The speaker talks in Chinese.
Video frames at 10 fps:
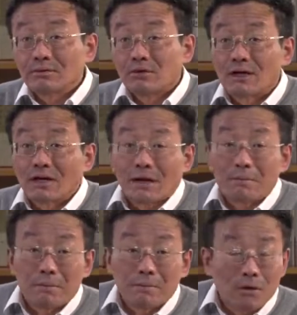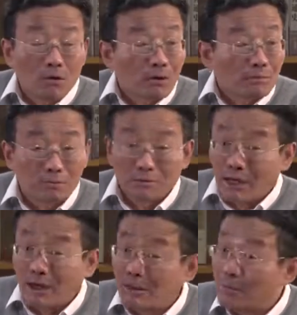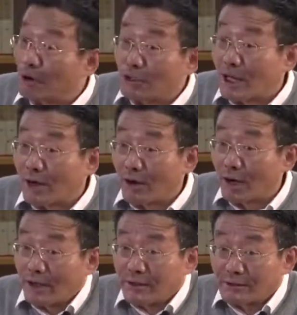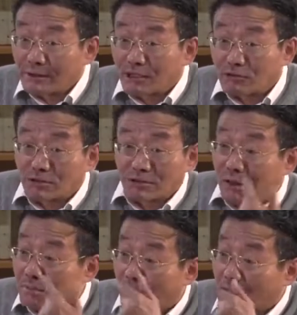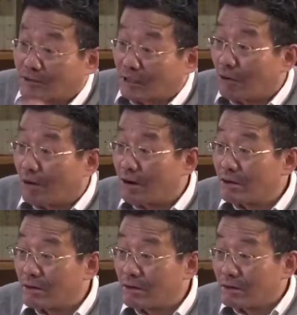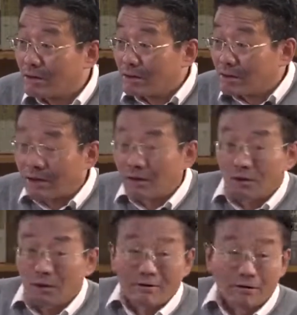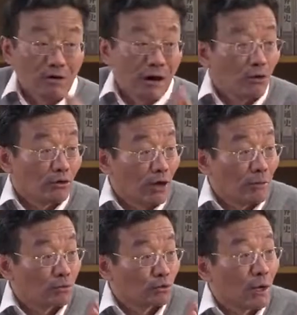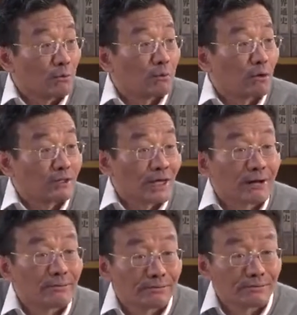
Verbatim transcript: 我刚才冒不到，我肯定破产，我还有债主上门来找我，然后按照法律宣布宣布破产，